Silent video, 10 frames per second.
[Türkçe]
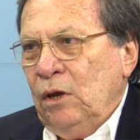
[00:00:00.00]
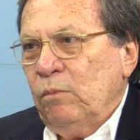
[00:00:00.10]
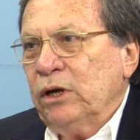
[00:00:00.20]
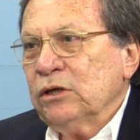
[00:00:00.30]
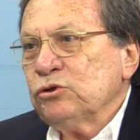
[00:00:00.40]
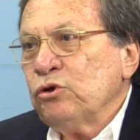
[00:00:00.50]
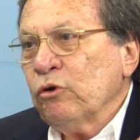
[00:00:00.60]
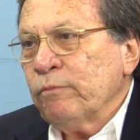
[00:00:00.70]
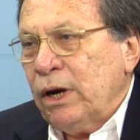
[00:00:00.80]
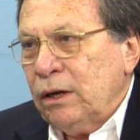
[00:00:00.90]
Bakın
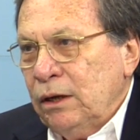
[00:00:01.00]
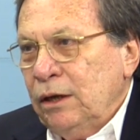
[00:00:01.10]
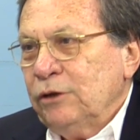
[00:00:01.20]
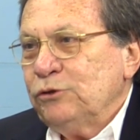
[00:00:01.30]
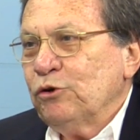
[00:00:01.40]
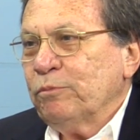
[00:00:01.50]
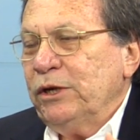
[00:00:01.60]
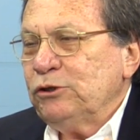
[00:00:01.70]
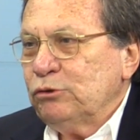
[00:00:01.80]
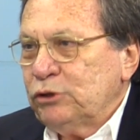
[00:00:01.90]
Zögma, çok
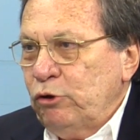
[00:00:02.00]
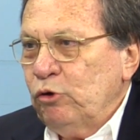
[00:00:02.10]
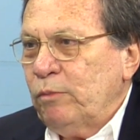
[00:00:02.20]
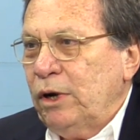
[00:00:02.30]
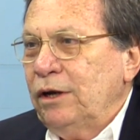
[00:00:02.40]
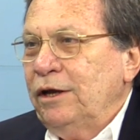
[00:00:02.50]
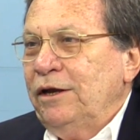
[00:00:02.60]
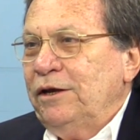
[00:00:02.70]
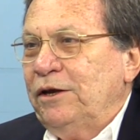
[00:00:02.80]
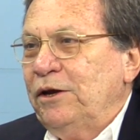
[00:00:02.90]
meşhur Zögma
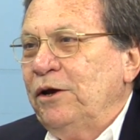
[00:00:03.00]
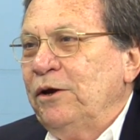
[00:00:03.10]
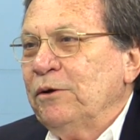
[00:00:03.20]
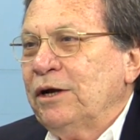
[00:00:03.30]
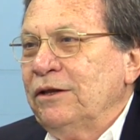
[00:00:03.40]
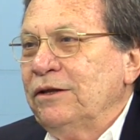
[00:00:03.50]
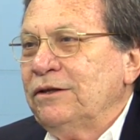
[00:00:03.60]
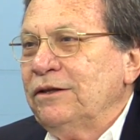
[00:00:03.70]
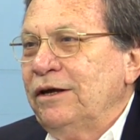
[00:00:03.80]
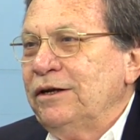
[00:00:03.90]
e,
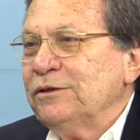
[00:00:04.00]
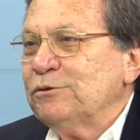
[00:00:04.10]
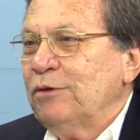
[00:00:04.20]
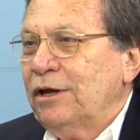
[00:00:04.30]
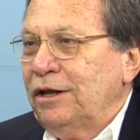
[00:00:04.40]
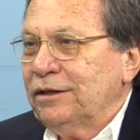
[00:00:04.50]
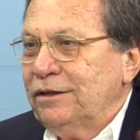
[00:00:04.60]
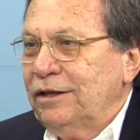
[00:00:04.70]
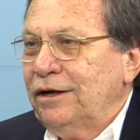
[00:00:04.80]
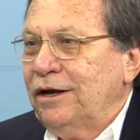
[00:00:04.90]
kalıntıları sular
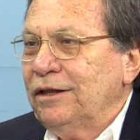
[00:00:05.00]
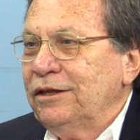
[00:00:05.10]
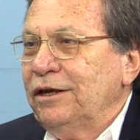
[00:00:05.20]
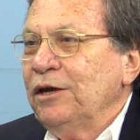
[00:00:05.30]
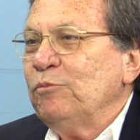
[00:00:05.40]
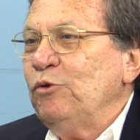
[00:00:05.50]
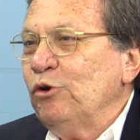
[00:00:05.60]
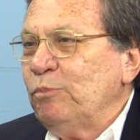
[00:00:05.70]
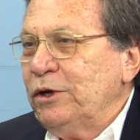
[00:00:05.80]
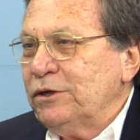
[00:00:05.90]
altında kaldı. kaldı.
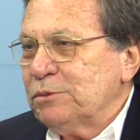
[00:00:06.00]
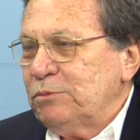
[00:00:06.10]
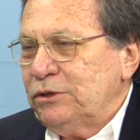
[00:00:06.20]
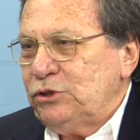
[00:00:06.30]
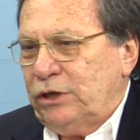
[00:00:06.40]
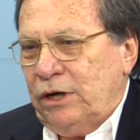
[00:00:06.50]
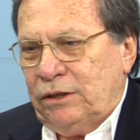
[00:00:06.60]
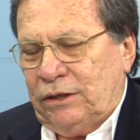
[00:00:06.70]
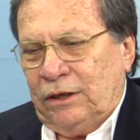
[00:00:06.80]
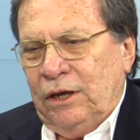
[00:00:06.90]
Büyük bir kısmını
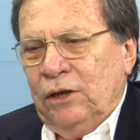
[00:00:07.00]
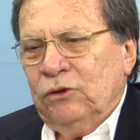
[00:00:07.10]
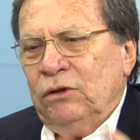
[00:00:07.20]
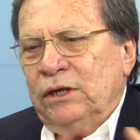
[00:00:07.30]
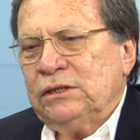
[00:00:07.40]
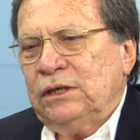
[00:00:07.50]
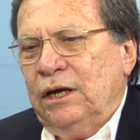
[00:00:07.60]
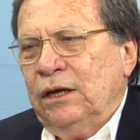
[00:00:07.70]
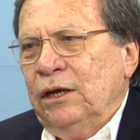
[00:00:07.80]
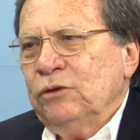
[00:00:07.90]
çıkarttık.
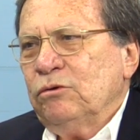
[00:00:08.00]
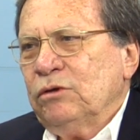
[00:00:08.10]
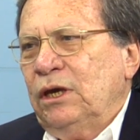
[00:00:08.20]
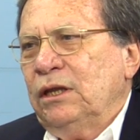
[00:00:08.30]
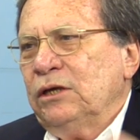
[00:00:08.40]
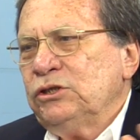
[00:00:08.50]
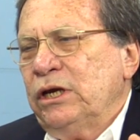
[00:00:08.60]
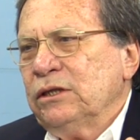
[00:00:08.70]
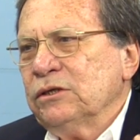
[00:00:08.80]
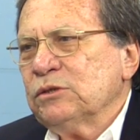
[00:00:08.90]
Dolayısıyla Türkiye'de
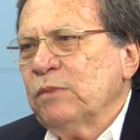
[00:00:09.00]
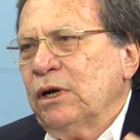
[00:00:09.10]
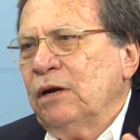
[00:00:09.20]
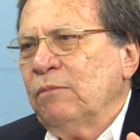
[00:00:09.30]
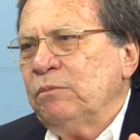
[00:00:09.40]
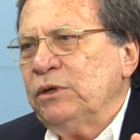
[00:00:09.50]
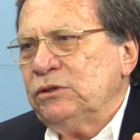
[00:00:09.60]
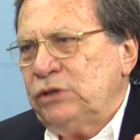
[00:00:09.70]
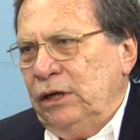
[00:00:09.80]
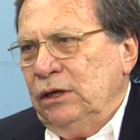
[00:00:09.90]
çet ısmarlama bir
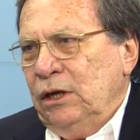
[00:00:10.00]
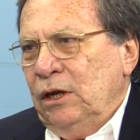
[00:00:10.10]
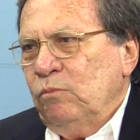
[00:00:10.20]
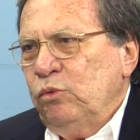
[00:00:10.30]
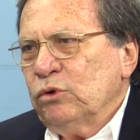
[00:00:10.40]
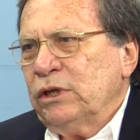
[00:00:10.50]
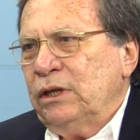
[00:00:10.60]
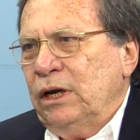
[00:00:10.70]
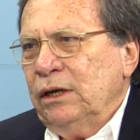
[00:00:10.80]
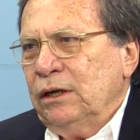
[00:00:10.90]
şey. Burada
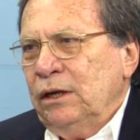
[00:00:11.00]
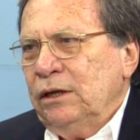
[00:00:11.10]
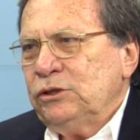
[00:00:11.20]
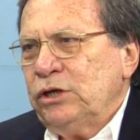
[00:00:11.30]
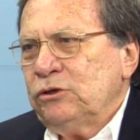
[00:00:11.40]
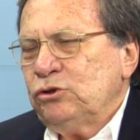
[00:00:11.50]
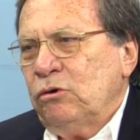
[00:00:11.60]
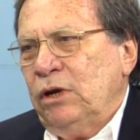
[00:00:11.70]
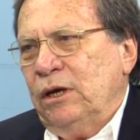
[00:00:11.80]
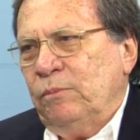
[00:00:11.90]
da çet
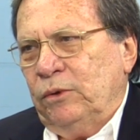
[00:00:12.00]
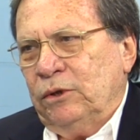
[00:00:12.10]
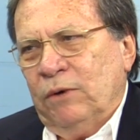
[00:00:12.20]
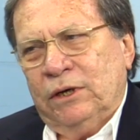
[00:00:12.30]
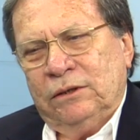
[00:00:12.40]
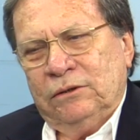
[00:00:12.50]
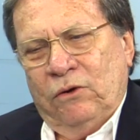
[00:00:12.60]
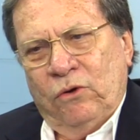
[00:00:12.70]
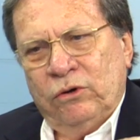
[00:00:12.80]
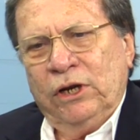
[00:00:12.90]
şöyle yapıldı. Bakın
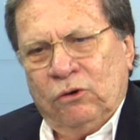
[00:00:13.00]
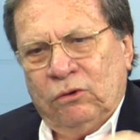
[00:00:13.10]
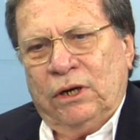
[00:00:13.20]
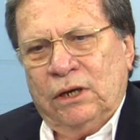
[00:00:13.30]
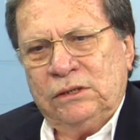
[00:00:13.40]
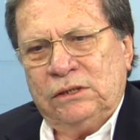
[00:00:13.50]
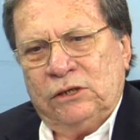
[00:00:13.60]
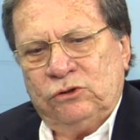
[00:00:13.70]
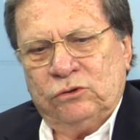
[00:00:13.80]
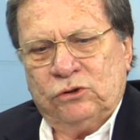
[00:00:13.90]
örnek olarak size
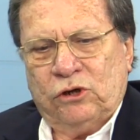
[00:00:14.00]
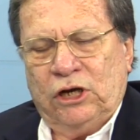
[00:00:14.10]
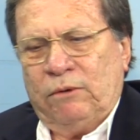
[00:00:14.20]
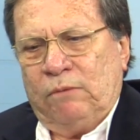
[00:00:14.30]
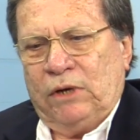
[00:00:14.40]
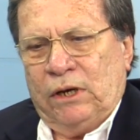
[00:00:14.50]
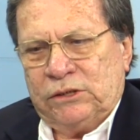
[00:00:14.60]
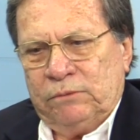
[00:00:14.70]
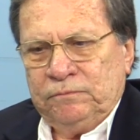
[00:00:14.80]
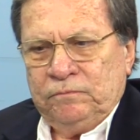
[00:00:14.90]
şunu söylemem lazım.